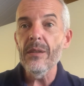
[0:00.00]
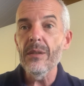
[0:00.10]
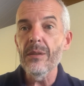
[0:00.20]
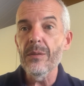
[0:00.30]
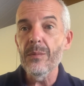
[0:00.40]

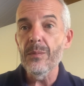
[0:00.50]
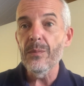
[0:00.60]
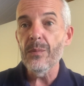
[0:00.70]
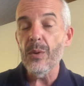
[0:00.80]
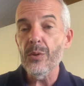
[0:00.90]

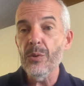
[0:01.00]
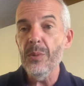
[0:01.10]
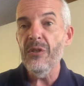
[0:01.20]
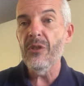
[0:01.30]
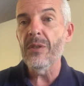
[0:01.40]
euh,
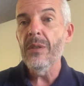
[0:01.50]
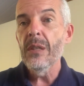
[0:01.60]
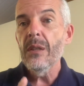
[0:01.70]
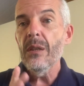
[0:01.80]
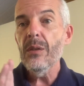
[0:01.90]
ensuite
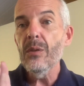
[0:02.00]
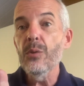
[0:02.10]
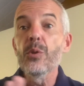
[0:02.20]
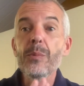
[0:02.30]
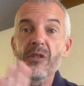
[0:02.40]
euh,
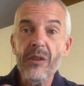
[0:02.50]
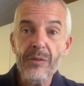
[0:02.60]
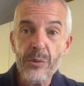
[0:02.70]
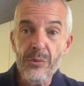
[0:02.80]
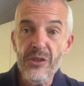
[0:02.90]
de mes
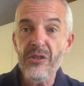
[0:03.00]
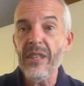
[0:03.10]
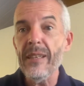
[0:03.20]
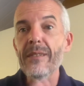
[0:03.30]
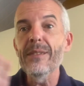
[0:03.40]
affaires
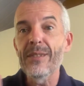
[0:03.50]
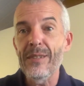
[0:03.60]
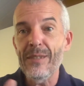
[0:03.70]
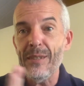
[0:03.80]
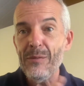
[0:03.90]
judiciaires,
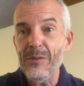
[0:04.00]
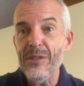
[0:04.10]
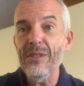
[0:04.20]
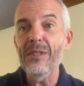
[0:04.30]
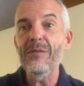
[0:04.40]
c'est
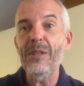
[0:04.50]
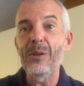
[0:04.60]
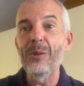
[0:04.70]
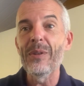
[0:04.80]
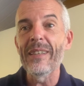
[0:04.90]
fait, c'est
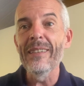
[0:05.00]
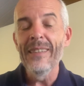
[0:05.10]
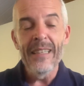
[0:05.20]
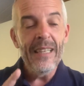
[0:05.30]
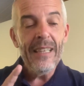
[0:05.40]
évacué,
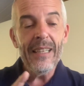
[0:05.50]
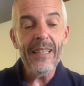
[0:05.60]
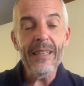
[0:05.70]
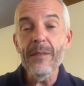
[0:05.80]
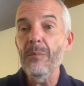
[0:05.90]

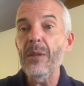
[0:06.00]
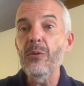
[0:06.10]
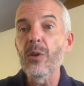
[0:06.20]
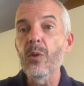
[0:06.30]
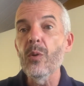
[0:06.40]
et
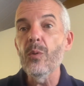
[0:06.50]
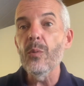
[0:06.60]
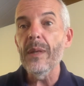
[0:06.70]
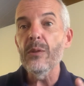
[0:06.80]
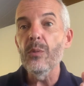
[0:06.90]
maintenant
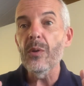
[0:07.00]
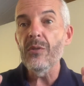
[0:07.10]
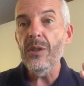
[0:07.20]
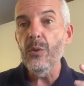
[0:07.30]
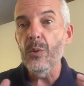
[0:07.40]
on m'a
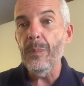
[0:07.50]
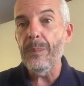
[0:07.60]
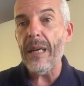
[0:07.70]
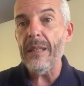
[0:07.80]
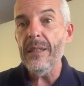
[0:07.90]
demandé de
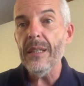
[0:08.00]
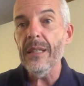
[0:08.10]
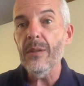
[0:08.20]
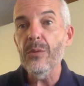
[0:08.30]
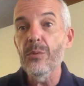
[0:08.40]

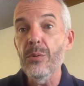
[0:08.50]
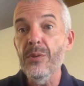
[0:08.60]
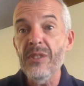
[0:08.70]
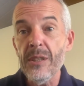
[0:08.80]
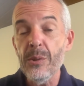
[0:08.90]
parler de
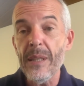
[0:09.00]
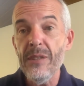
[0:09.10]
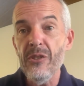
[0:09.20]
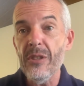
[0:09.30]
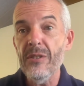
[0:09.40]

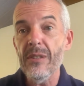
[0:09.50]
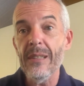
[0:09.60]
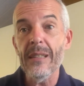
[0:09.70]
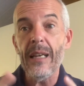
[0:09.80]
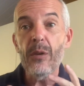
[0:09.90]
sexualité,
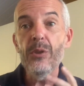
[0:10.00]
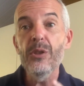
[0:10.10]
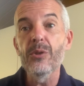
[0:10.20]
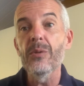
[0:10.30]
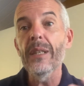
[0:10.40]
c'était la
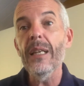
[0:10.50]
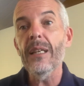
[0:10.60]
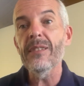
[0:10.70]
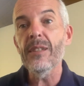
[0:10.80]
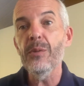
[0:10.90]
religion et
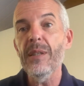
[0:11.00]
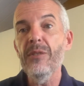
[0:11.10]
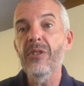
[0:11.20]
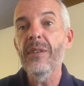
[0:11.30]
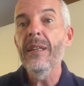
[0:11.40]
la
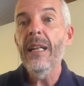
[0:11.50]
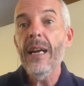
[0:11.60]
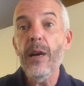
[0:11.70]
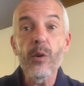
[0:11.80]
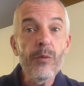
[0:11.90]
sexualité.
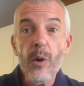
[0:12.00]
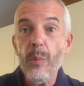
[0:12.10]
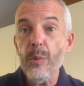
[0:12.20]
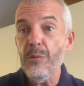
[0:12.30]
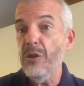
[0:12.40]
Alors on va en
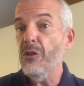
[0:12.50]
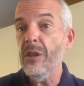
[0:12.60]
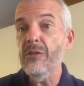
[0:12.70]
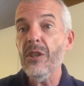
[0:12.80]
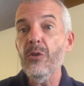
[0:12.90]

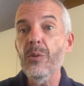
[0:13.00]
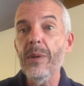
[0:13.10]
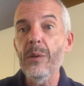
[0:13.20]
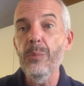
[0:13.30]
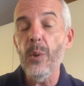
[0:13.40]
profiter cette
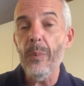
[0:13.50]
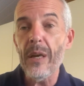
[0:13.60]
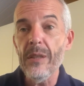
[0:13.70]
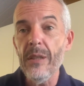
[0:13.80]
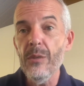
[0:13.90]
semaine pour
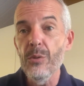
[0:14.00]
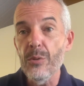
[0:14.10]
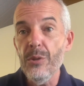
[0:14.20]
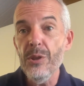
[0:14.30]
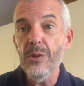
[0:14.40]
parler de
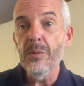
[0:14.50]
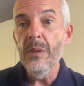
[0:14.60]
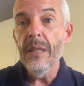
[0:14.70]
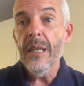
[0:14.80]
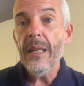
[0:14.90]
religion
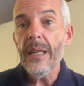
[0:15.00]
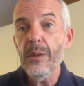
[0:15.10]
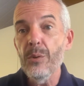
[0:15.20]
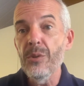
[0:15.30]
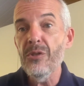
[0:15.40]
et
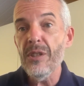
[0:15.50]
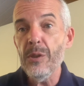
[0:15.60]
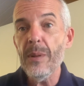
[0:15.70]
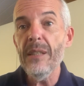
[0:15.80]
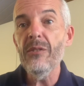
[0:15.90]
de
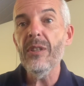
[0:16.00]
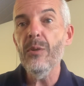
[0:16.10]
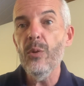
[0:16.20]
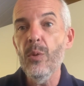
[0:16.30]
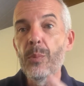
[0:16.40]
sexualité.
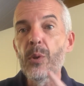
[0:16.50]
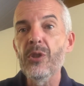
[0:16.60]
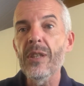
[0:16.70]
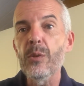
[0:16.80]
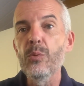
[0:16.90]
Le
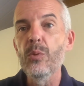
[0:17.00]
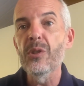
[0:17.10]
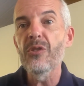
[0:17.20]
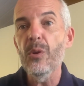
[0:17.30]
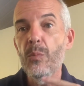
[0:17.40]
prochain
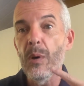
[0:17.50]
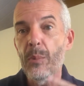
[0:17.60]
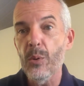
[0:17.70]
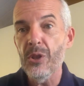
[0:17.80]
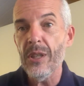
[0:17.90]
cours, c'est le mois
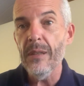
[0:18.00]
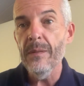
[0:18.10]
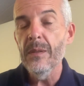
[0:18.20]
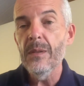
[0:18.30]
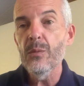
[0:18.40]
prochain,
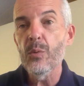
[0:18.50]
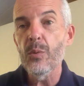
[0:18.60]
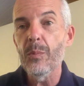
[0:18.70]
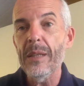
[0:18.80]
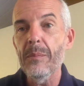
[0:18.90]
donc
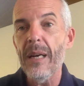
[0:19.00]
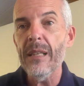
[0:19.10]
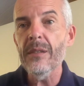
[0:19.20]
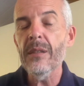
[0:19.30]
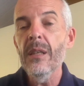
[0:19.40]
au mois de
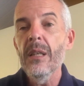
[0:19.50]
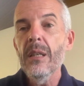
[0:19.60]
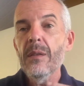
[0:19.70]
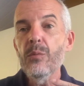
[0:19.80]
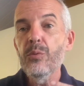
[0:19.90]
mars,
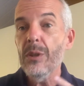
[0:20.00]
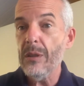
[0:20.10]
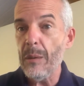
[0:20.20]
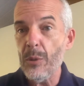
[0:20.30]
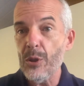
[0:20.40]
c'est
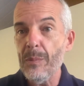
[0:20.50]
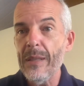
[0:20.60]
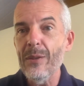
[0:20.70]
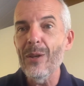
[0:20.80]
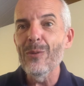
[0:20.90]
très proche
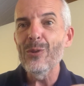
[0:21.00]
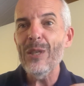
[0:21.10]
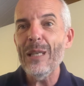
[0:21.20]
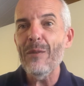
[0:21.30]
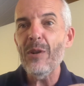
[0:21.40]
maintenant, vous
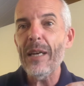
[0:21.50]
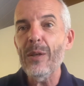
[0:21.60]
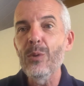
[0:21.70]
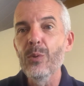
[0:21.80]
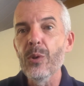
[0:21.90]
allez avoir
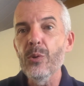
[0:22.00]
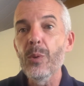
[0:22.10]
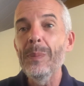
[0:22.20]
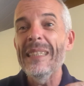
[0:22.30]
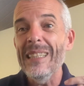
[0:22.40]
un cours
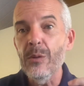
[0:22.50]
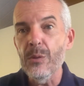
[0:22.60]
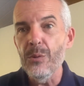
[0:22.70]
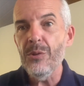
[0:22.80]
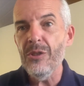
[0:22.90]
de
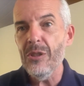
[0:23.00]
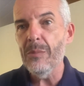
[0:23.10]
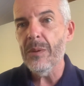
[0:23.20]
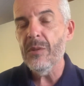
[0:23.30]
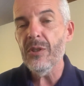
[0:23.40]

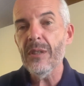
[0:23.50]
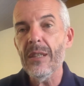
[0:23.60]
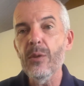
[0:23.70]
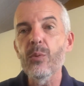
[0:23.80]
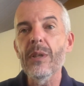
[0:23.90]
psychonautisme,
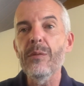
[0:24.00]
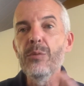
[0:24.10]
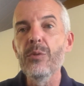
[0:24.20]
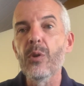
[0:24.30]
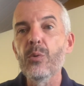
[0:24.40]
c'est-à-dire on a
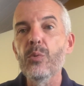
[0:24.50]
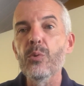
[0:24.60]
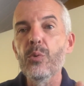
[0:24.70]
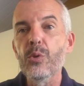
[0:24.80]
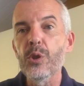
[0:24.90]
vu dans le
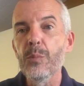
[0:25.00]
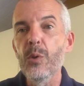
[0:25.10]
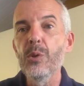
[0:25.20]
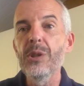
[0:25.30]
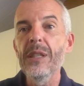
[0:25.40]
cours de
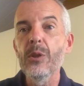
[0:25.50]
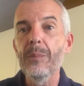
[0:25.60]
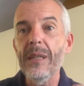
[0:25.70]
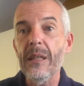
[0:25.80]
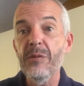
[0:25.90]
cosmologie et de
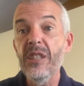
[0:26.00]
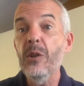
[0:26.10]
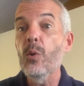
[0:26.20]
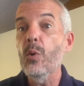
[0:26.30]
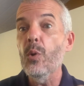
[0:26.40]

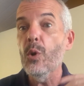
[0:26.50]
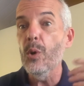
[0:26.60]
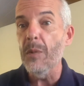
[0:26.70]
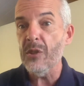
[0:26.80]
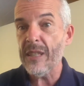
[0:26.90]
métaphysique
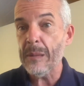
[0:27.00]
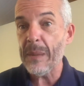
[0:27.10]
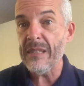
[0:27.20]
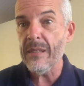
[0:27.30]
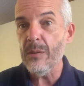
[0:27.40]
comment ça se
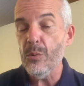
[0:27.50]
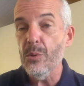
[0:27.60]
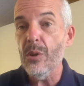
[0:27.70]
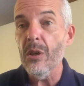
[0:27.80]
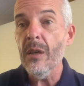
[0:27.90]
passait au
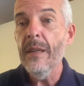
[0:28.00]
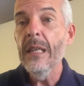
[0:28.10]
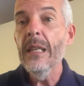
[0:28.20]
dehors,